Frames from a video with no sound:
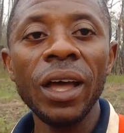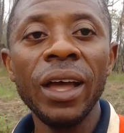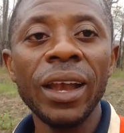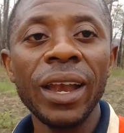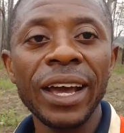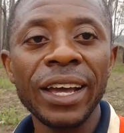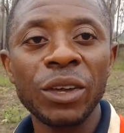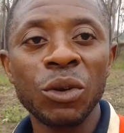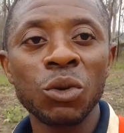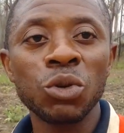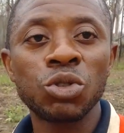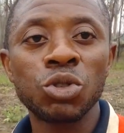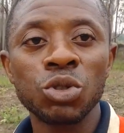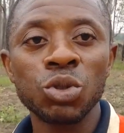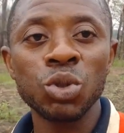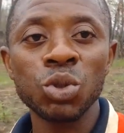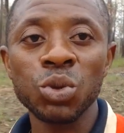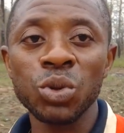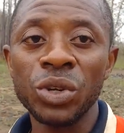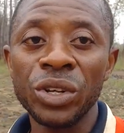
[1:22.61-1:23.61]
la
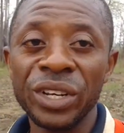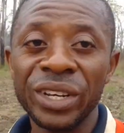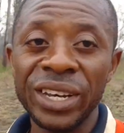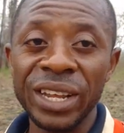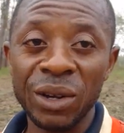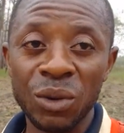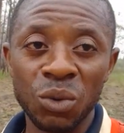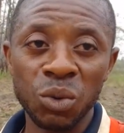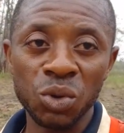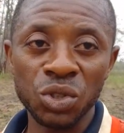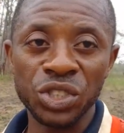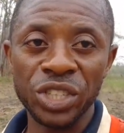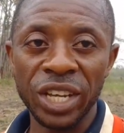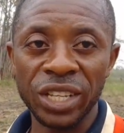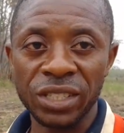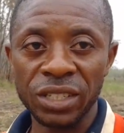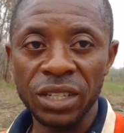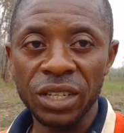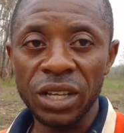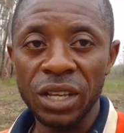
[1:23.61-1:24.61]
culture des
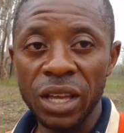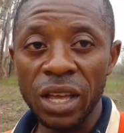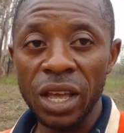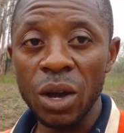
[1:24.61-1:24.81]
courgettes.